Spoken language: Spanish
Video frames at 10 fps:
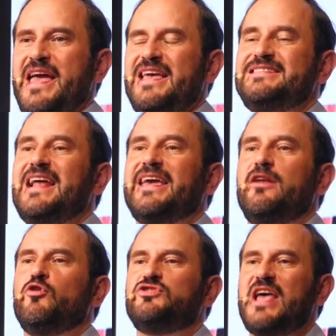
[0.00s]
Es la que
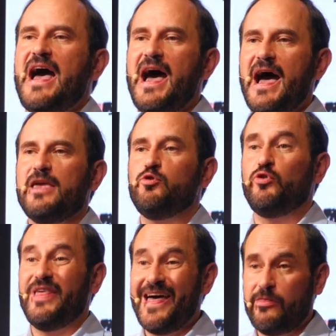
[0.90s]
nos ha
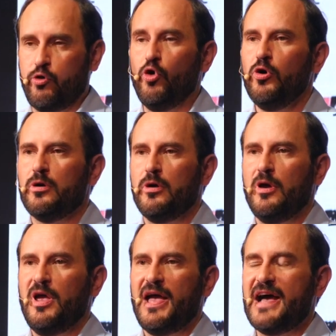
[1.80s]
ayudado
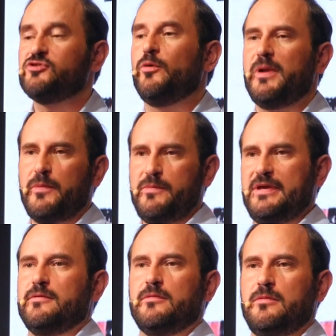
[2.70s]
a
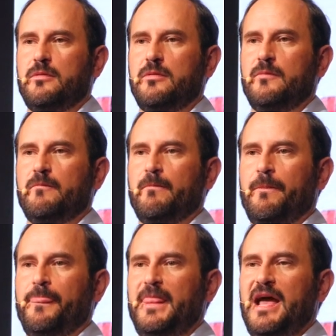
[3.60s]
sobrevivir.
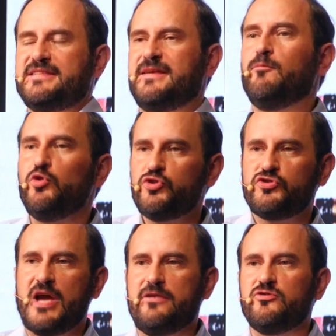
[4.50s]
Hace muchos
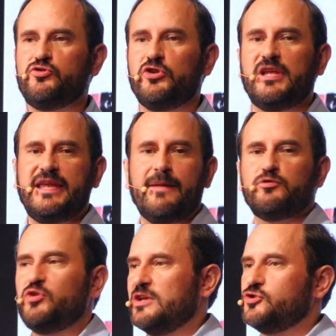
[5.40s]
años no
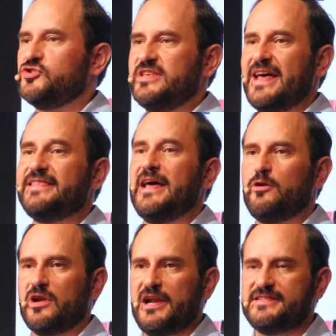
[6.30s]
teníamos una sociedad tan
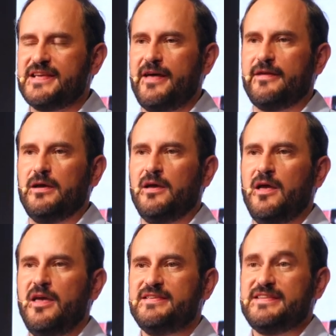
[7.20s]
organizada
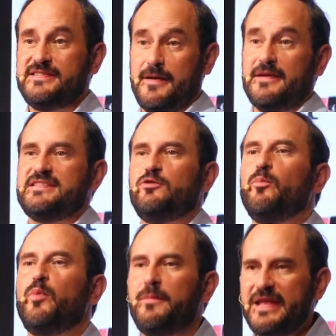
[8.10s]
si estabas en un
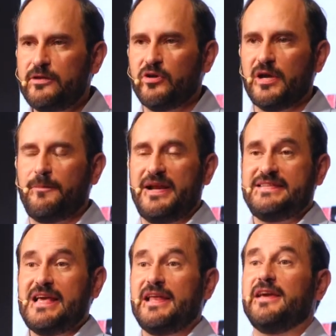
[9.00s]
pueblito y
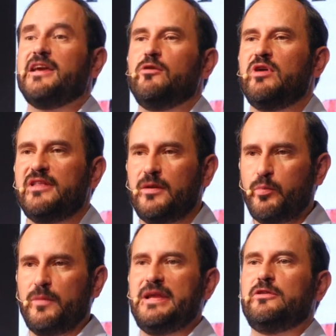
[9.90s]
aparecía alguien que no era del
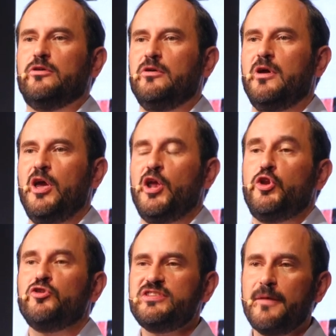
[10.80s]
pueblito,
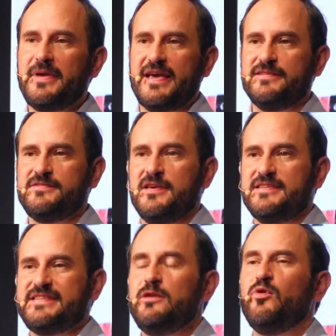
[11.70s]
no sabías
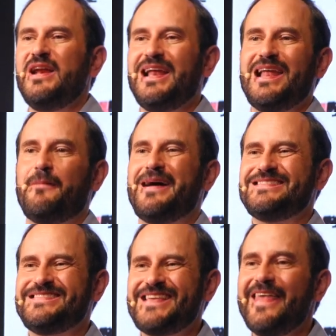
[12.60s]
si no era la
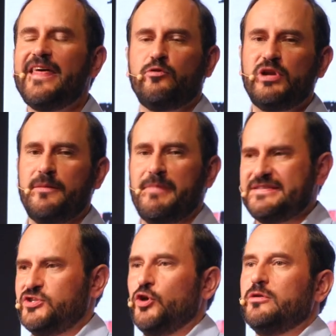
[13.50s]
avanzada de una
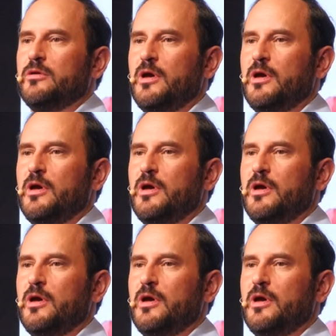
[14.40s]
invasión.